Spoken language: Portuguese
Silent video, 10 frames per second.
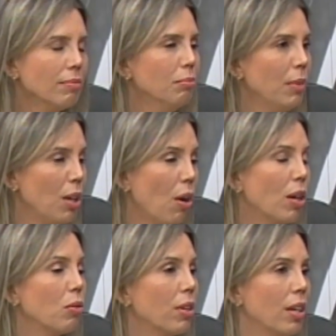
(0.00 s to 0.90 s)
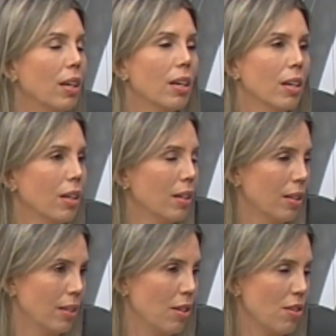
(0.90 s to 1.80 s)
Melhor do que
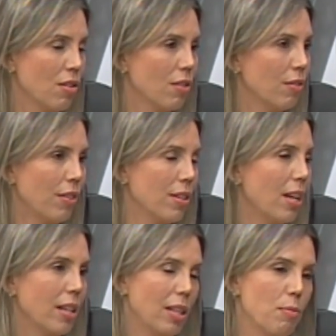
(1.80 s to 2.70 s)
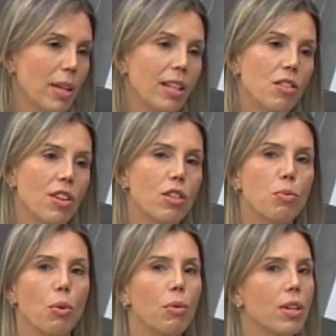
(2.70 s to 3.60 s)
tem gente que não faz nada. E também tem gente
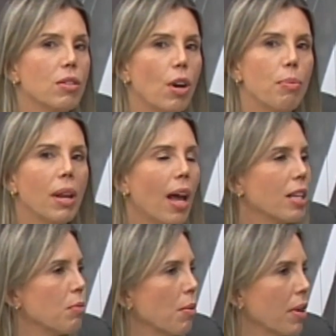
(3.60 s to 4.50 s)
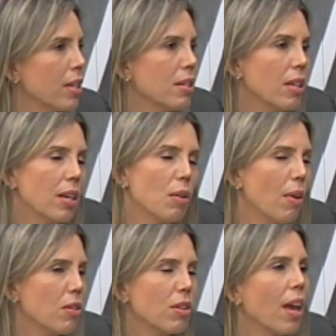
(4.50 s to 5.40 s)
que procura só pilates para emagrecer, que
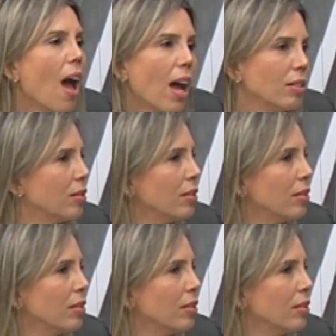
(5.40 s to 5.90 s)
eu acho que é errado. É,